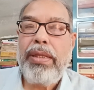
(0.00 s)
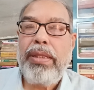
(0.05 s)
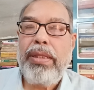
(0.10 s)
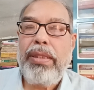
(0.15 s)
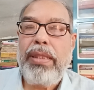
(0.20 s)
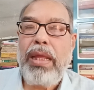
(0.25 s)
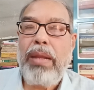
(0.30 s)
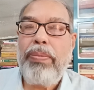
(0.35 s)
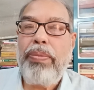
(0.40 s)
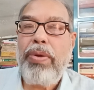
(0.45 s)

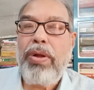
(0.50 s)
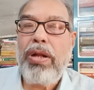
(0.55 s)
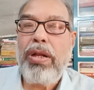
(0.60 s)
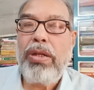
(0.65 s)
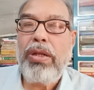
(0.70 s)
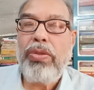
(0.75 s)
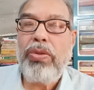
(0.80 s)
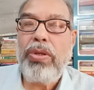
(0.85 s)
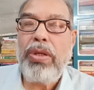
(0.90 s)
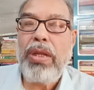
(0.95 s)
তারপর
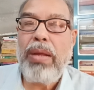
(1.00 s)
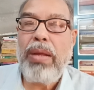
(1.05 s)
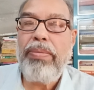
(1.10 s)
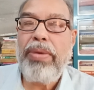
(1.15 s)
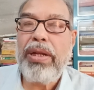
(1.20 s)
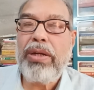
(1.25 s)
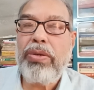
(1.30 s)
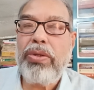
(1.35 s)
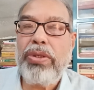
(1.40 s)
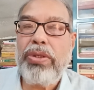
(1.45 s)
দুই
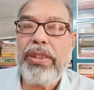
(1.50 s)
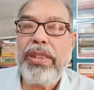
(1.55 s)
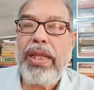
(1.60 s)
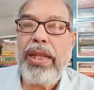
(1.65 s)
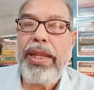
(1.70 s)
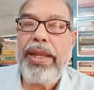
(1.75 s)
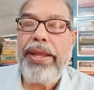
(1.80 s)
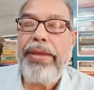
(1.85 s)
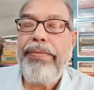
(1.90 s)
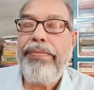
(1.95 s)
নম্বর
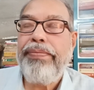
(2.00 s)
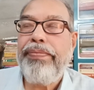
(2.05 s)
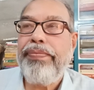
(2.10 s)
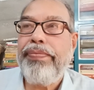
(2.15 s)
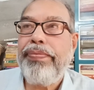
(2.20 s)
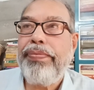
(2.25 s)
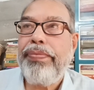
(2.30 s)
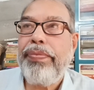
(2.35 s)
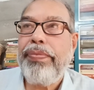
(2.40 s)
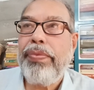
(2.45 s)
কোস্তানে
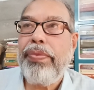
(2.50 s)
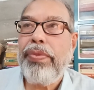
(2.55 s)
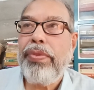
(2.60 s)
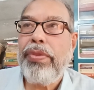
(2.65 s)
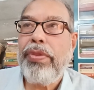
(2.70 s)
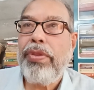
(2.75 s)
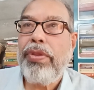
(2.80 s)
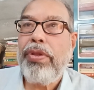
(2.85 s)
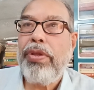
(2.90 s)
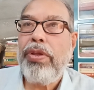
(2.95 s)

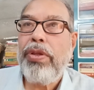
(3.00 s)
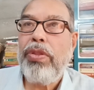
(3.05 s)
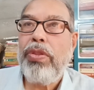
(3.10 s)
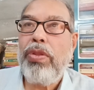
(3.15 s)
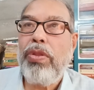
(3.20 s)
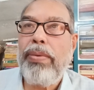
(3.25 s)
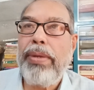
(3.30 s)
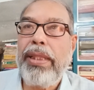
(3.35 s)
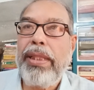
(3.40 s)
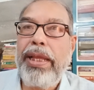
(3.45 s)

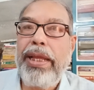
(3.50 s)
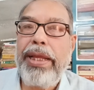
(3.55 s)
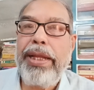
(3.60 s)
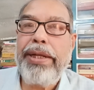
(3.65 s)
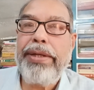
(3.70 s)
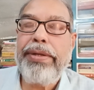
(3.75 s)
তোমাদের